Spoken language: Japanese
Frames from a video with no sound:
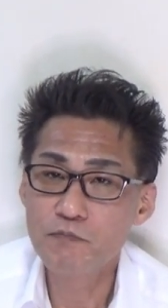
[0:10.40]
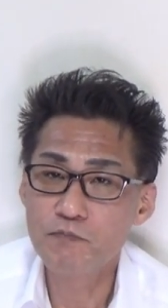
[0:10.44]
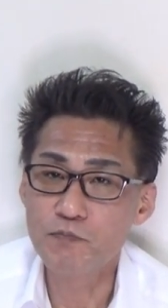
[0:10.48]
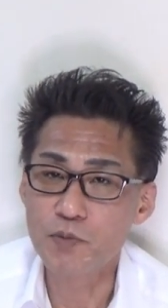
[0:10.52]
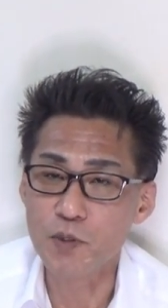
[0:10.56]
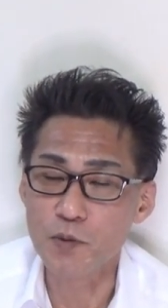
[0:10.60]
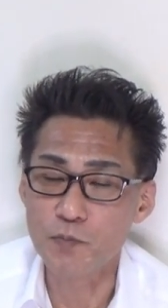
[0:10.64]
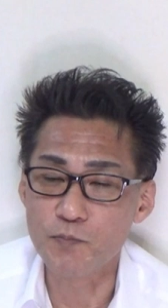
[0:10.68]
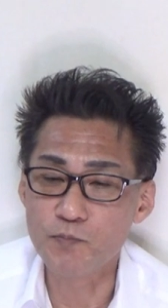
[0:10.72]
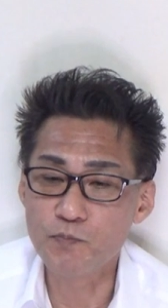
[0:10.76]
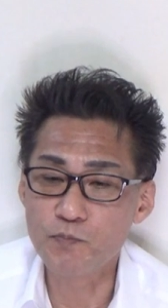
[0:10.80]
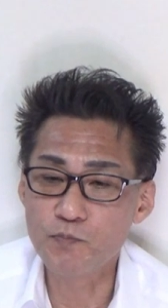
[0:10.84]

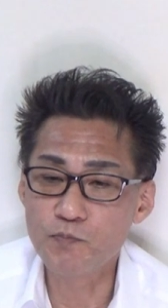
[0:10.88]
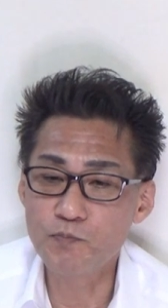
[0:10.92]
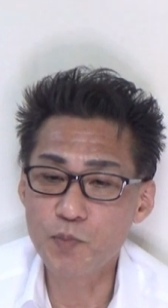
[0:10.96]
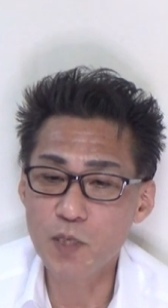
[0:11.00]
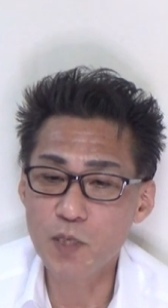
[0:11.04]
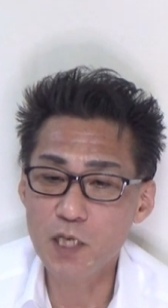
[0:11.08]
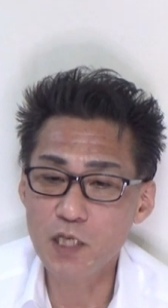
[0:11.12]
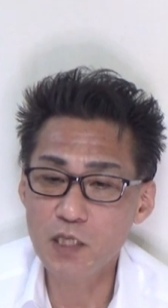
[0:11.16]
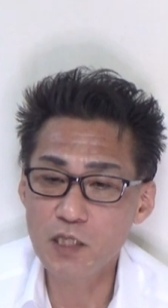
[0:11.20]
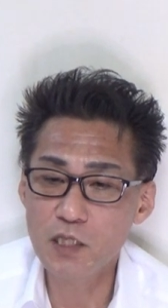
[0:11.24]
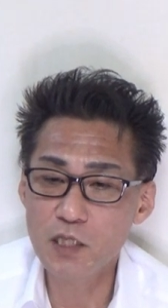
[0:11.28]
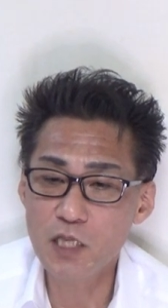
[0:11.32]
物
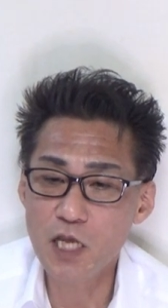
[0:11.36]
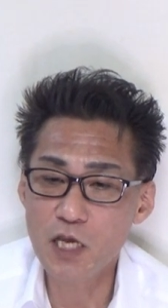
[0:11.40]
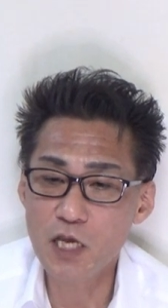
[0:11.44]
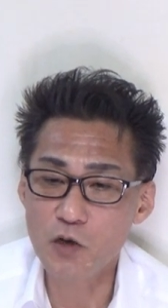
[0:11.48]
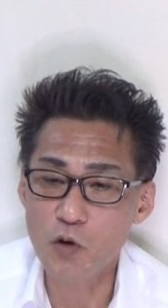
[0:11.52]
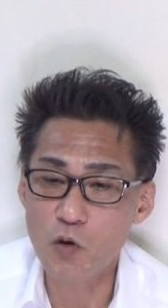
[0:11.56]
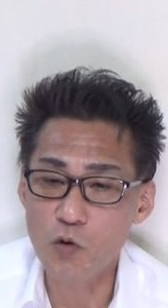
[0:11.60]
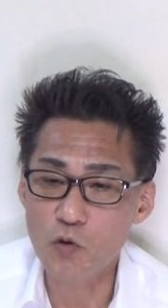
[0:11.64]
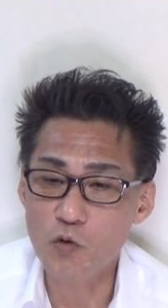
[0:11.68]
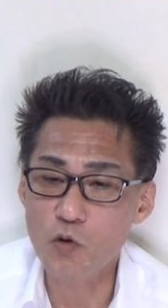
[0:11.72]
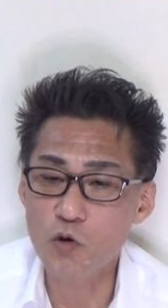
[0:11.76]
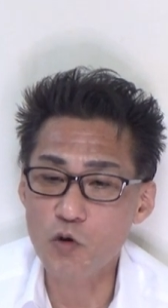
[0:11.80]
品で
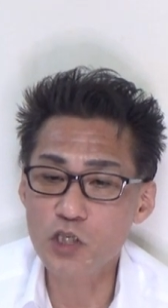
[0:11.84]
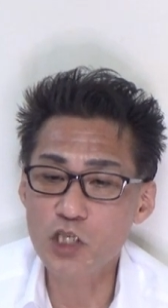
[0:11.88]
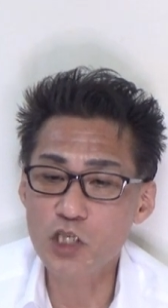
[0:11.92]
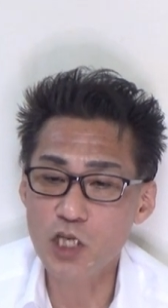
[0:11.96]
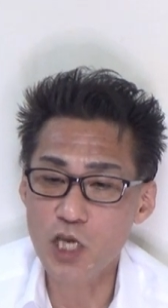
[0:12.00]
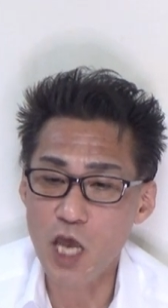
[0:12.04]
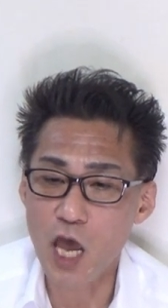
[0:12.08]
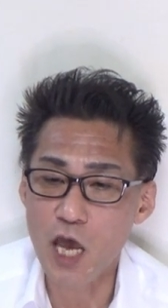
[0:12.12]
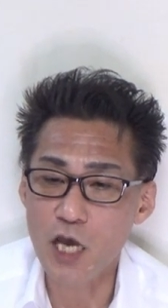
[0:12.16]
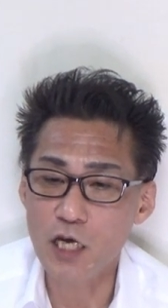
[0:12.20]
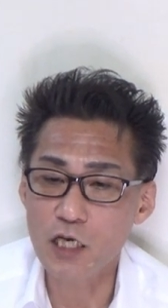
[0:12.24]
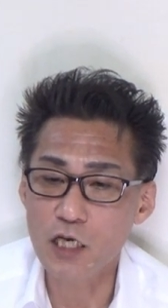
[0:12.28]
のご
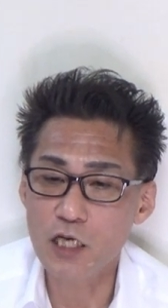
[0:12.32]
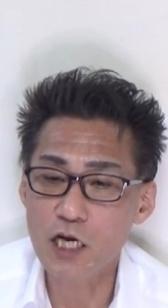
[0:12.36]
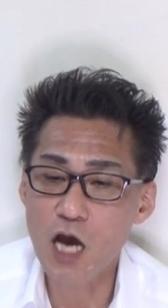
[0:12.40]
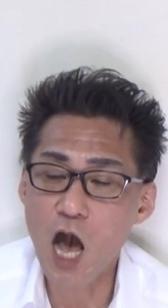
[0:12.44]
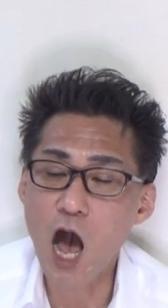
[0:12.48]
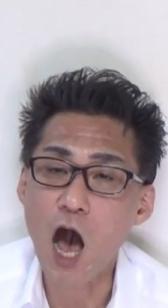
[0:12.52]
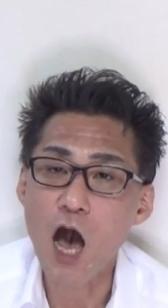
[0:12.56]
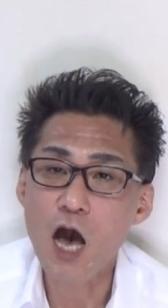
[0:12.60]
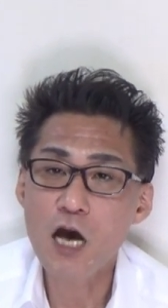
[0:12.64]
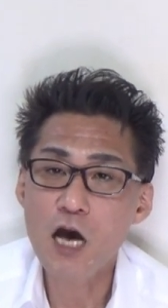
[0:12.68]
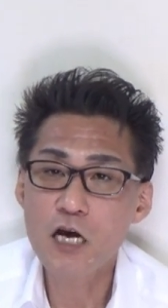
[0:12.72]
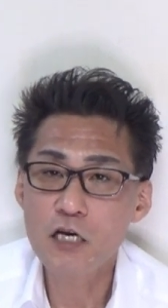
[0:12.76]
支援
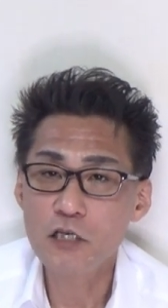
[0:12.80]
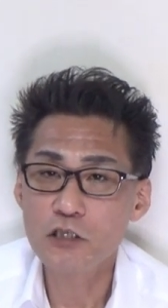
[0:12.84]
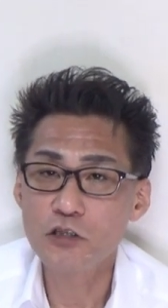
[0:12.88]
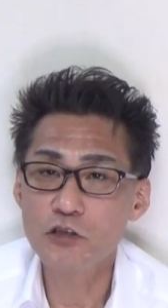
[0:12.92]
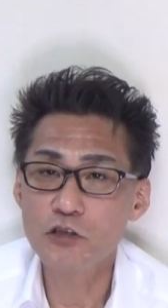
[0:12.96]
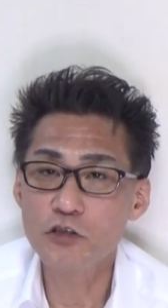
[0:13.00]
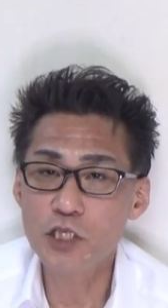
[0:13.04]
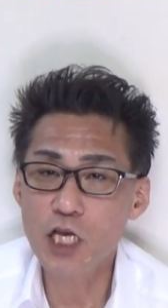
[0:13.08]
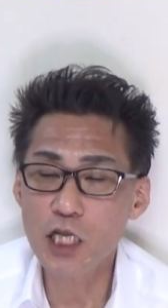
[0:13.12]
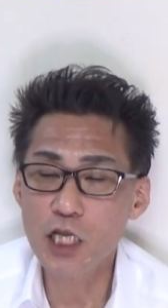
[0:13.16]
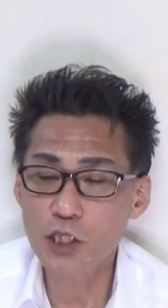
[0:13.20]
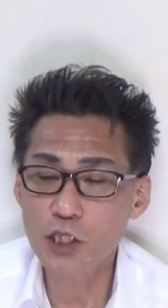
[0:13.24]
が
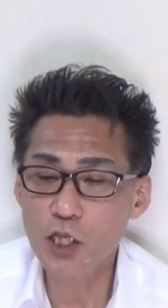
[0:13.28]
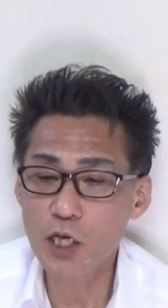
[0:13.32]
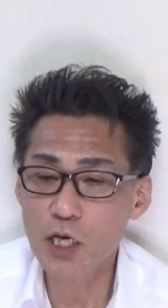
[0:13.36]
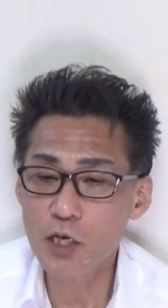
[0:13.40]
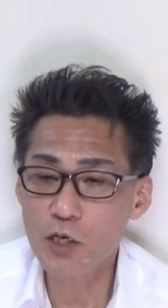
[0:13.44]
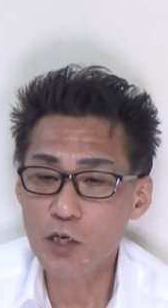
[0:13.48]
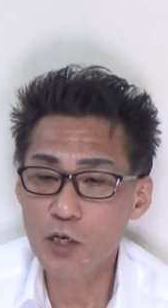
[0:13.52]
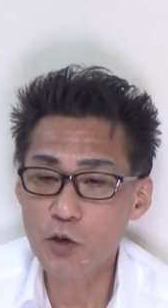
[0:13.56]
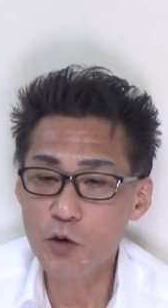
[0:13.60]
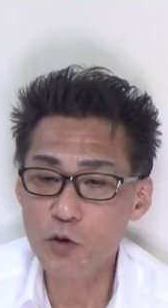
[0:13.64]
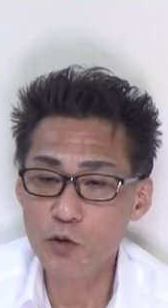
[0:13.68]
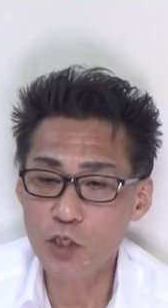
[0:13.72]
受けて
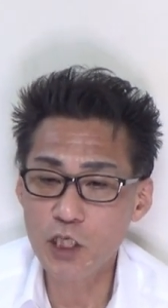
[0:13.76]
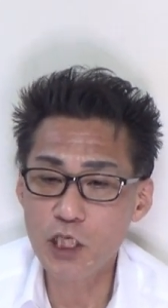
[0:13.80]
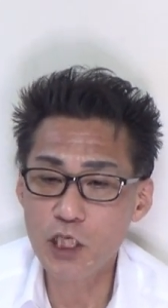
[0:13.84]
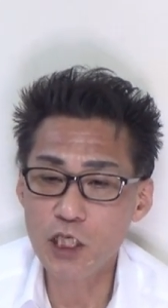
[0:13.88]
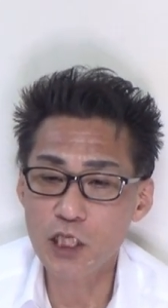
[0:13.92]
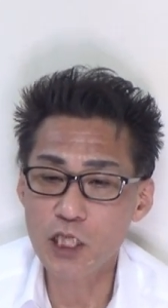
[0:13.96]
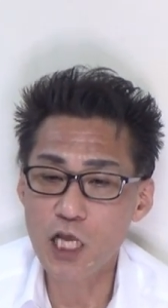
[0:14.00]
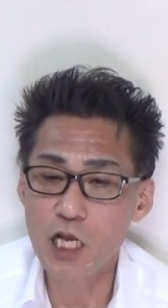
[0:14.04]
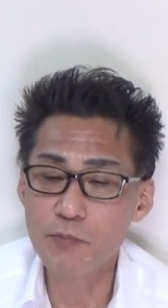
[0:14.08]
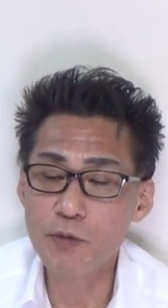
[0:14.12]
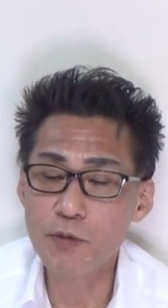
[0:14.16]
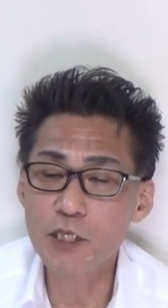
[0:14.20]
るよう
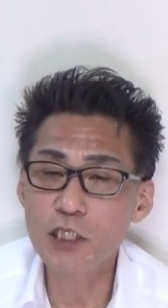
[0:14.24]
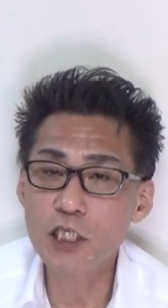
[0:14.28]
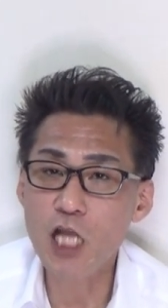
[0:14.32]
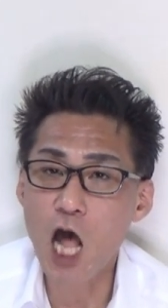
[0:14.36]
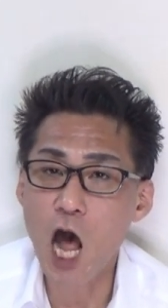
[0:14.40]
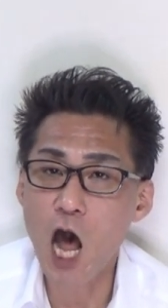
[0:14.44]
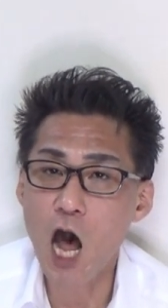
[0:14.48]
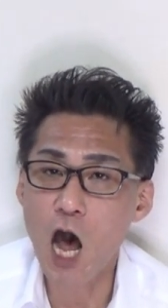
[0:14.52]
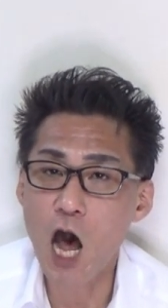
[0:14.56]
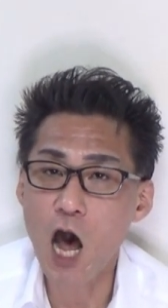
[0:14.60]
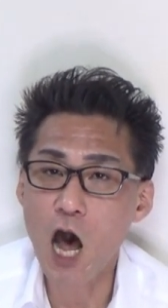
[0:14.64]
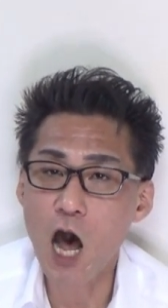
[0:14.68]
になりまし
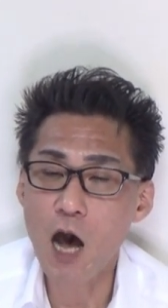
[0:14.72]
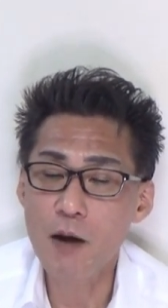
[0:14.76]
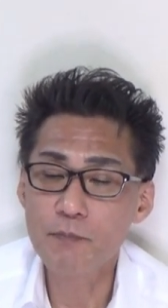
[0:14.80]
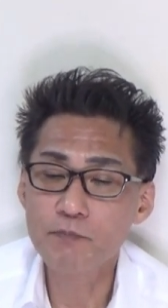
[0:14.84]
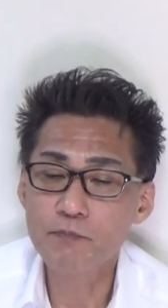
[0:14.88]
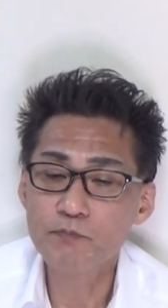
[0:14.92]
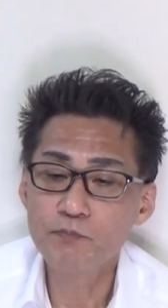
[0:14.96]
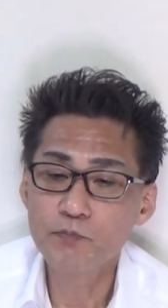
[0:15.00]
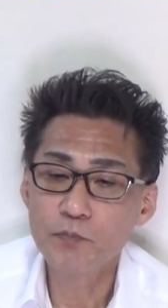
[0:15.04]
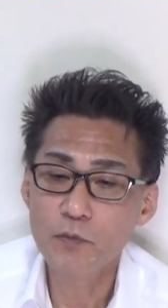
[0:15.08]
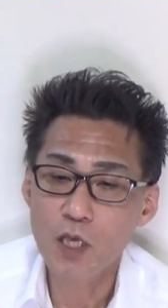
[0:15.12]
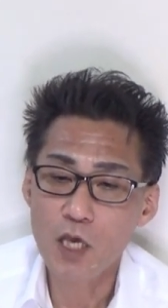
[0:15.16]
た。